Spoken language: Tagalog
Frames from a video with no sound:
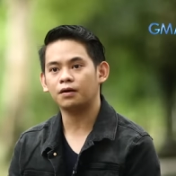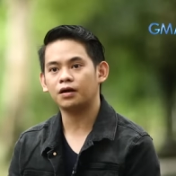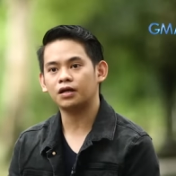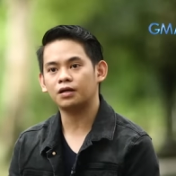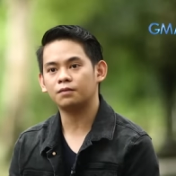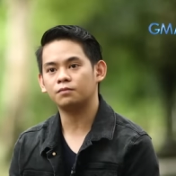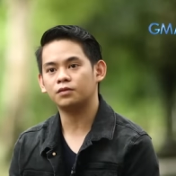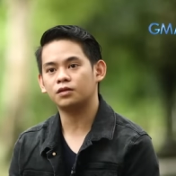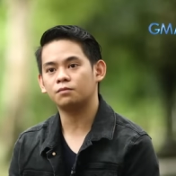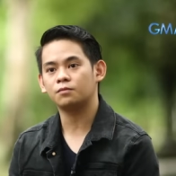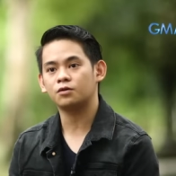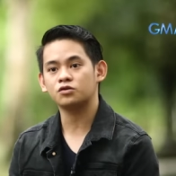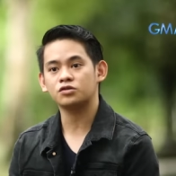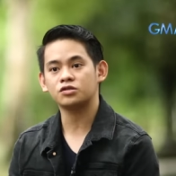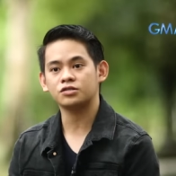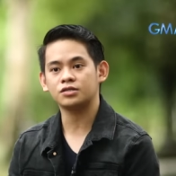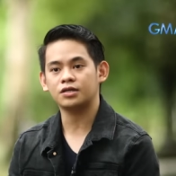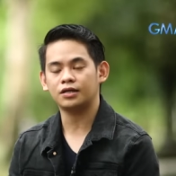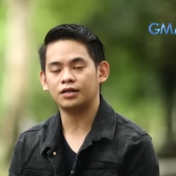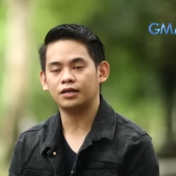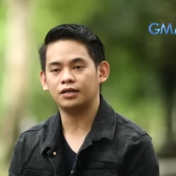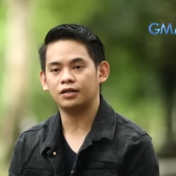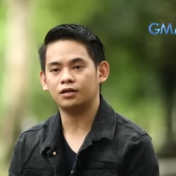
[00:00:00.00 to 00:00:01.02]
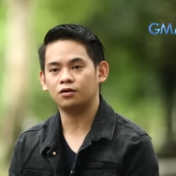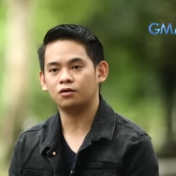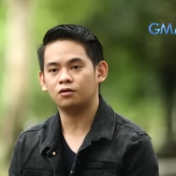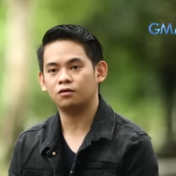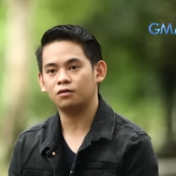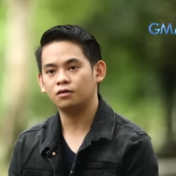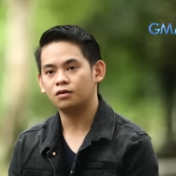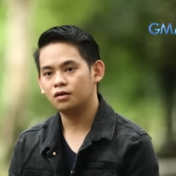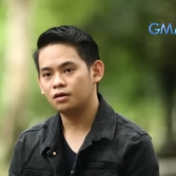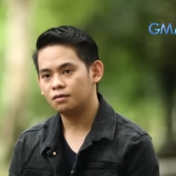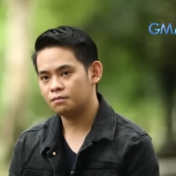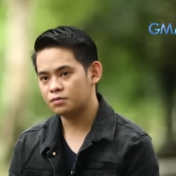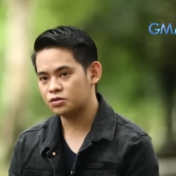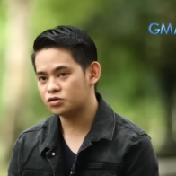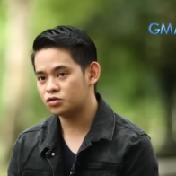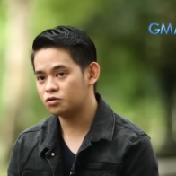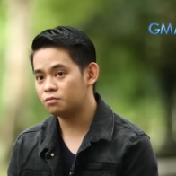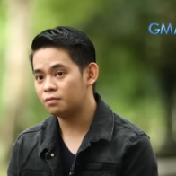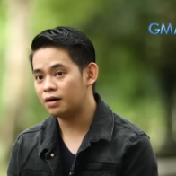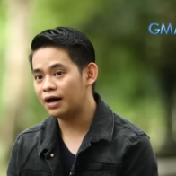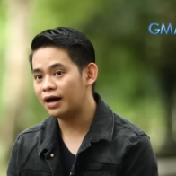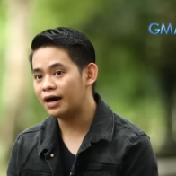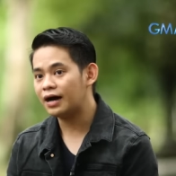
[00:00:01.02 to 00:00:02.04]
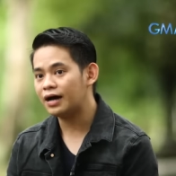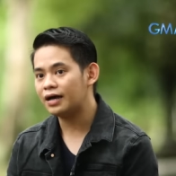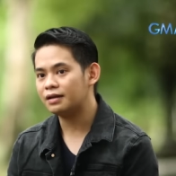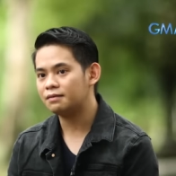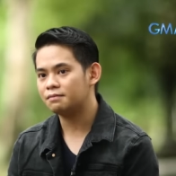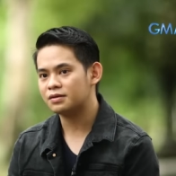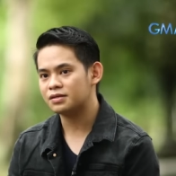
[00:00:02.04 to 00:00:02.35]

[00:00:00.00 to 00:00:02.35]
pakiramdam ko sa sarili ko. Mas gumaan,